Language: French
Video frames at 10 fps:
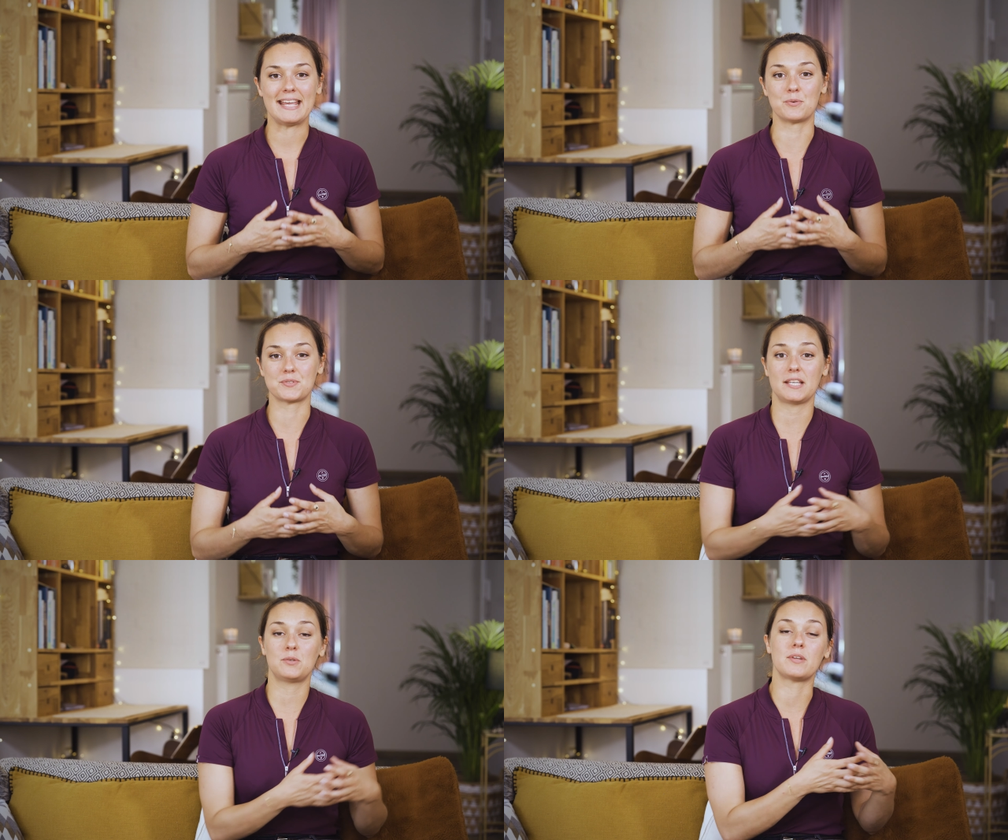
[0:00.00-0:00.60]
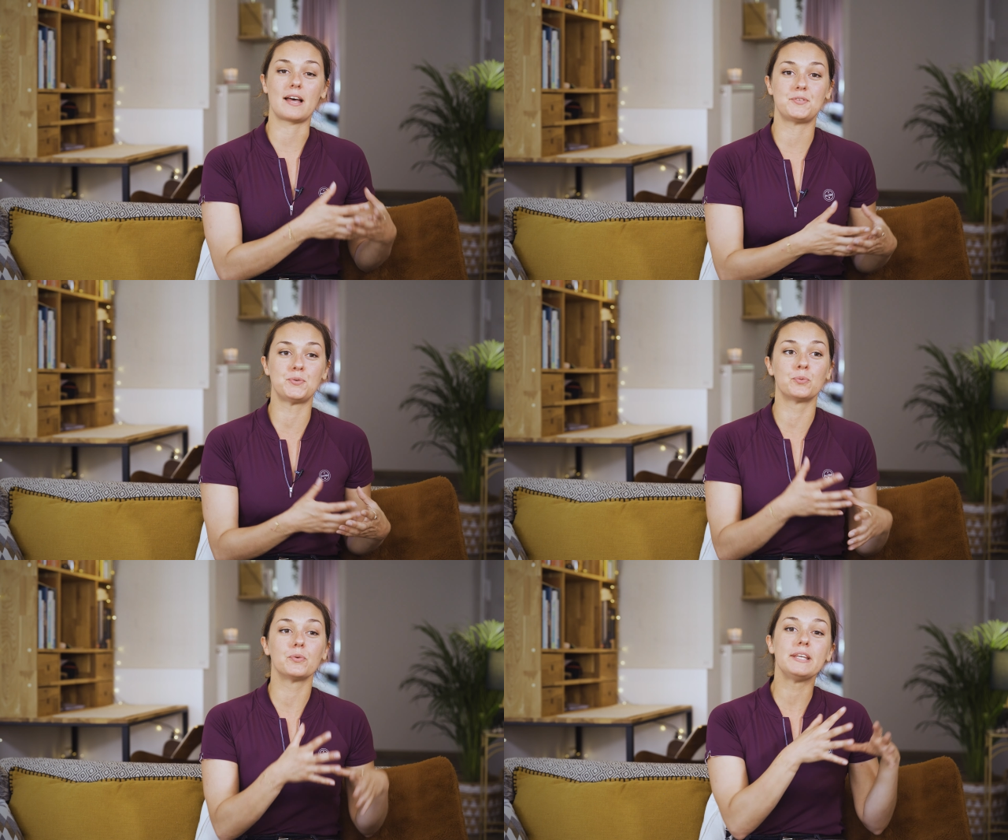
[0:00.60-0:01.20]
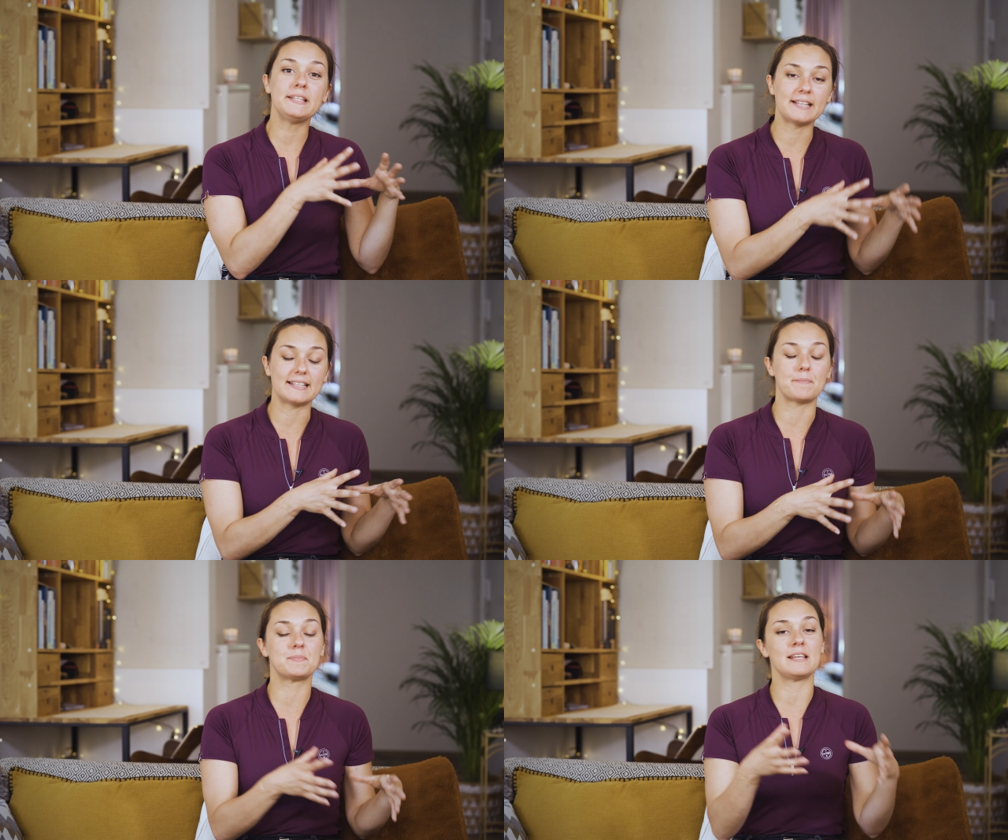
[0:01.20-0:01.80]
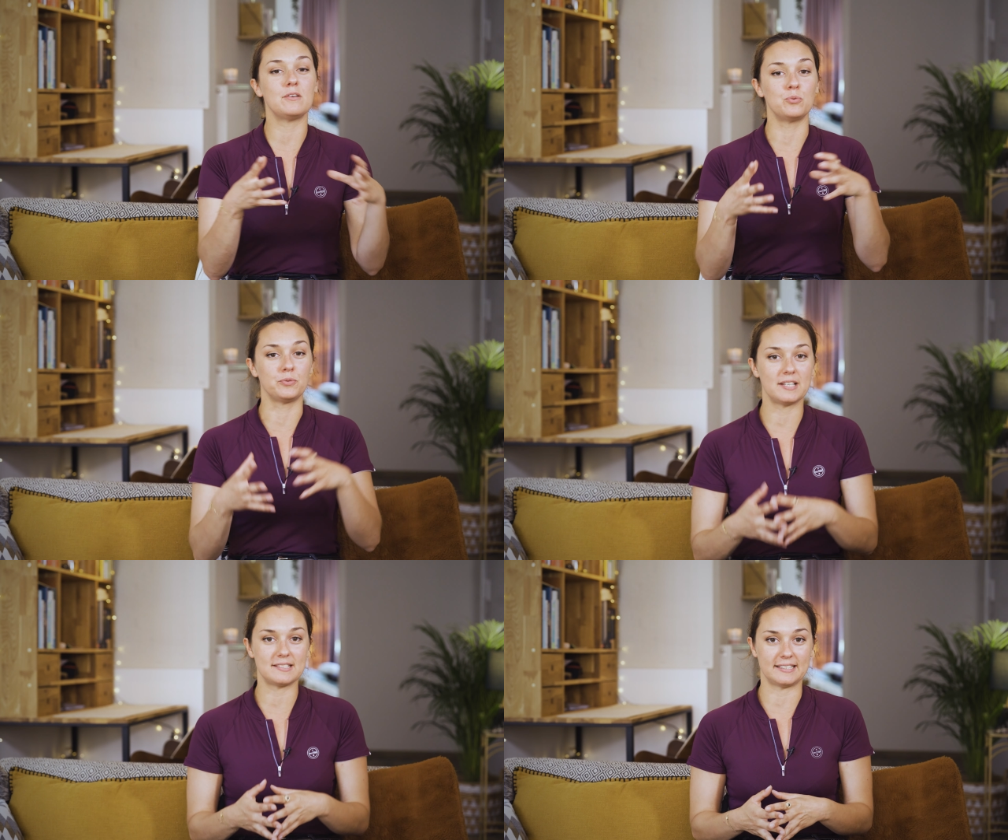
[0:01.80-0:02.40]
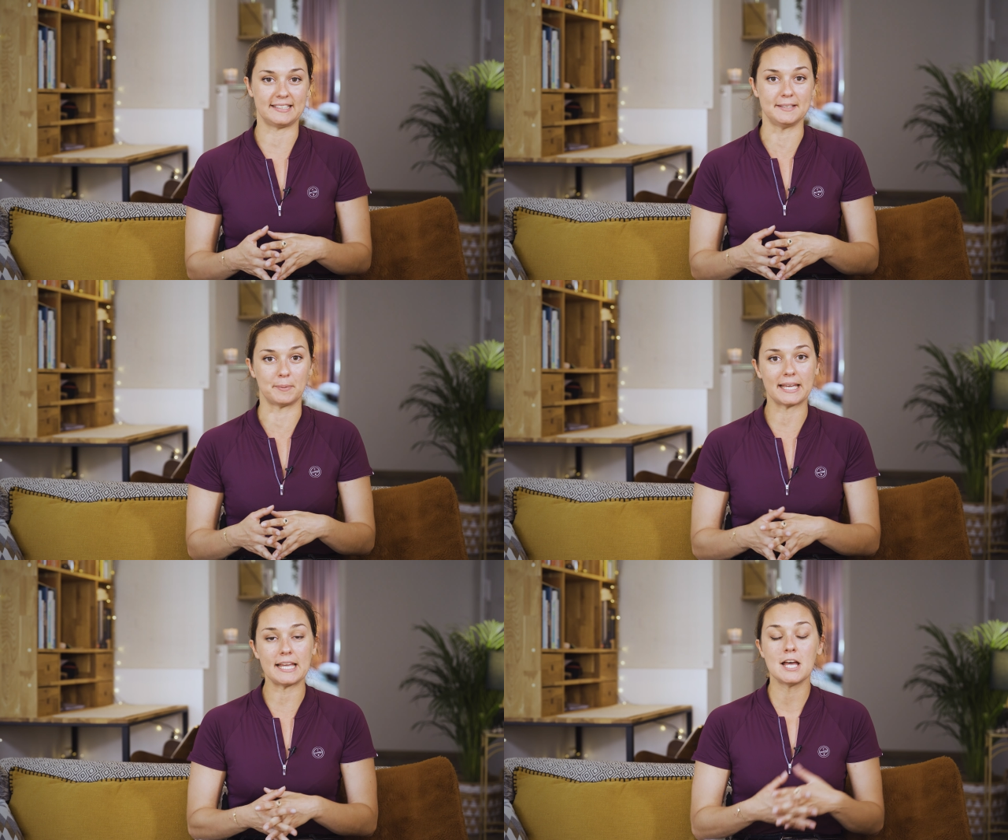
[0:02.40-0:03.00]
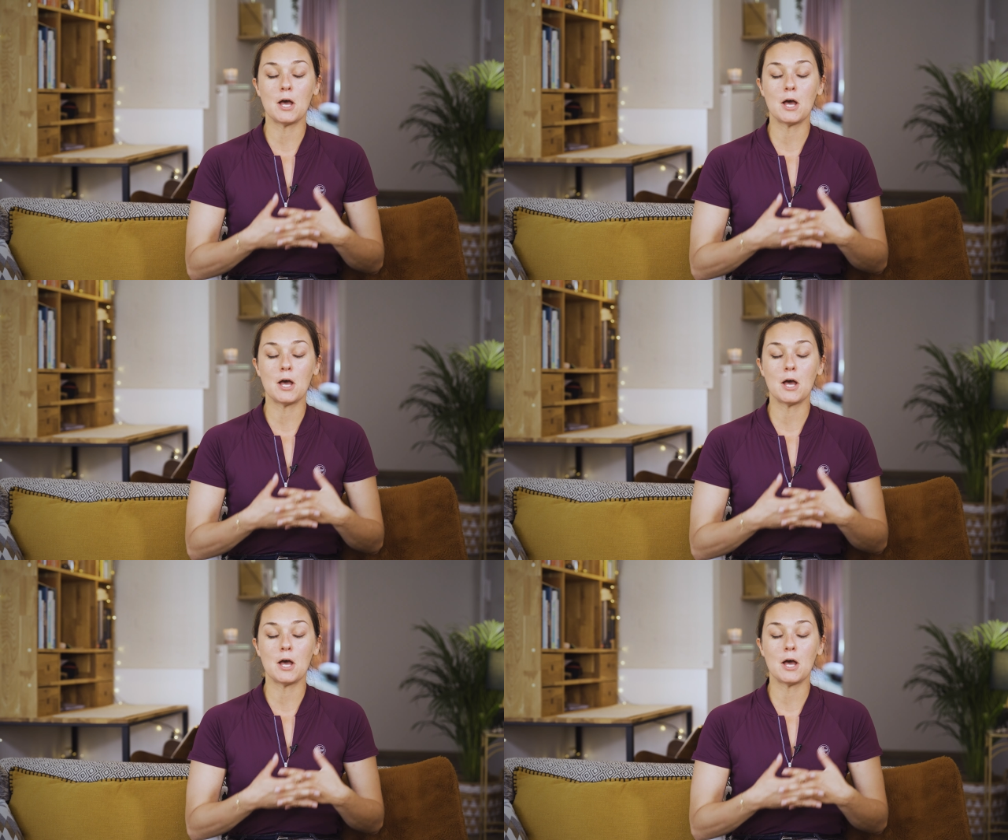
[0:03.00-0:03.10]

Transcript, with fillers: Et on sait qu'une ration inadaptée ou déséquilibrée